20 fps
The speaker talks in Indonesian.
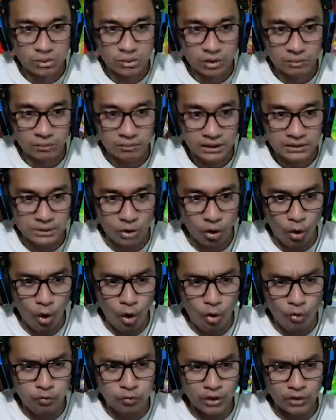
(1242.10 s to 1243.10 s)
luar biasa.
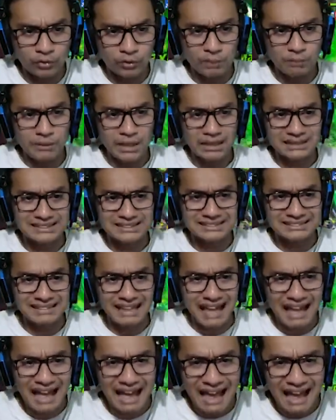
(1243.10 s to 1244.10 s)
Overroom yang
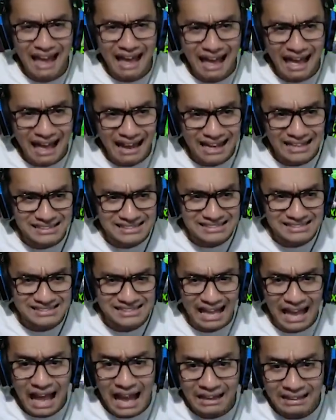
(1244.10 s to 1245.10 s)
sangat
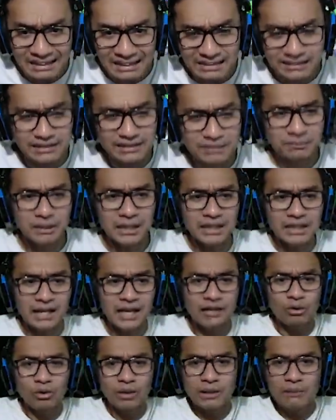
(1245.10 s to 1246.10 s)
sakit
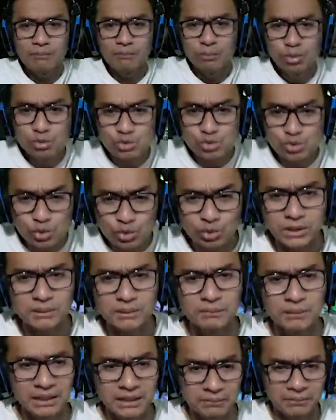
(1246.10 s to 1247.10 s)
diberikan oleh musuh,
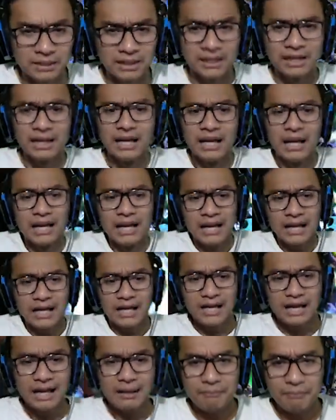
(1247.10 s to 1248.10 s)
teman-teman.
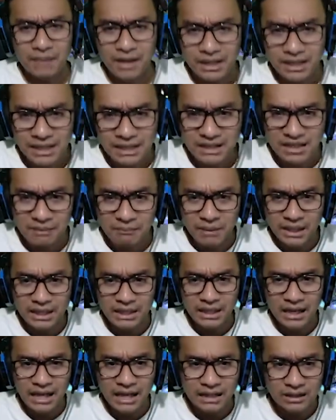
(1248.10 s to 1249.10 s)
Iya, karena
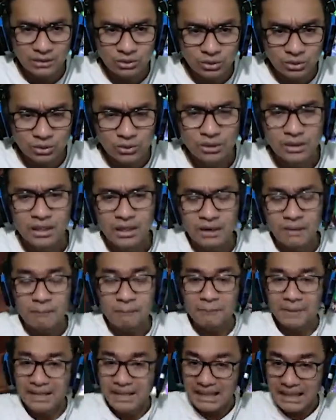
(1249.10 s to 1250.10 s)
damage-nya itu
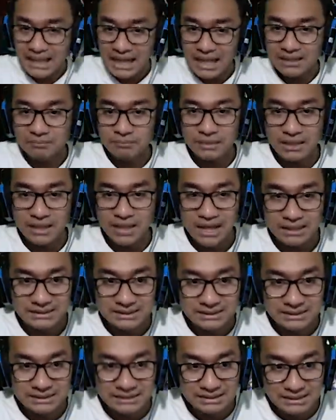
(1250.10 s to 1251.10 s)
meningkat berdasar
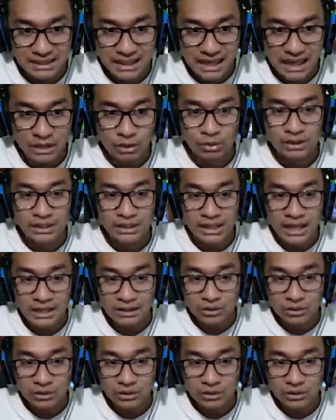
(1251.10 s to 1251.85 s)
Kalau dia